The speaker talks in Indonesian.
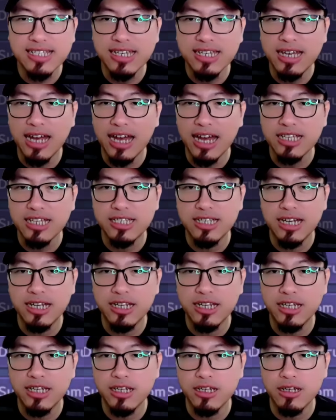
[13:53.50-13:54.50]
nih guys,
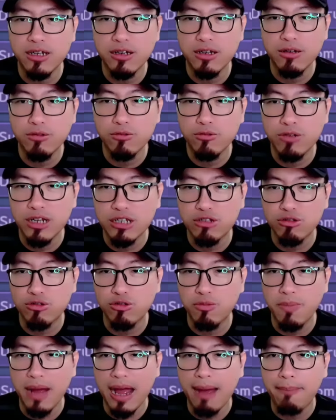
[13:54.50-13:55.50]
jadi udah
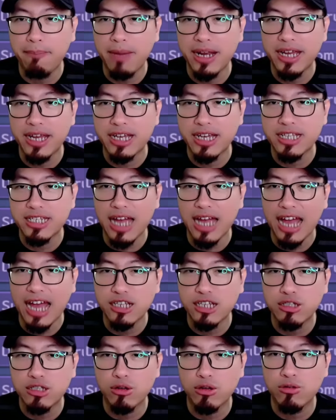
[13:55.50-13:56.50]
cukup aman ya guys ya.
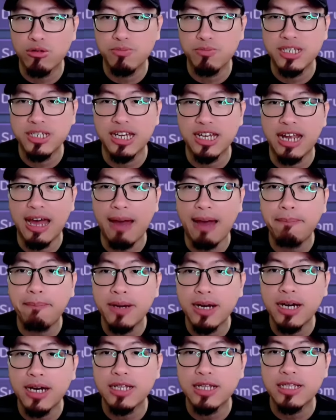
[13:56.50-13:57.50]
Ice Stone bisa
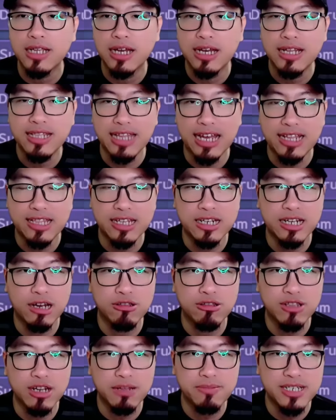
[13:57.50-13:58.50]
dapet, Titan
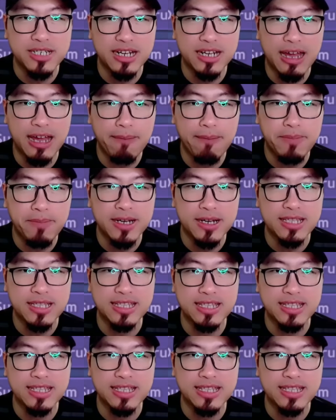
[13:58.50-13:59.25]
Gauntlet bisa dapet.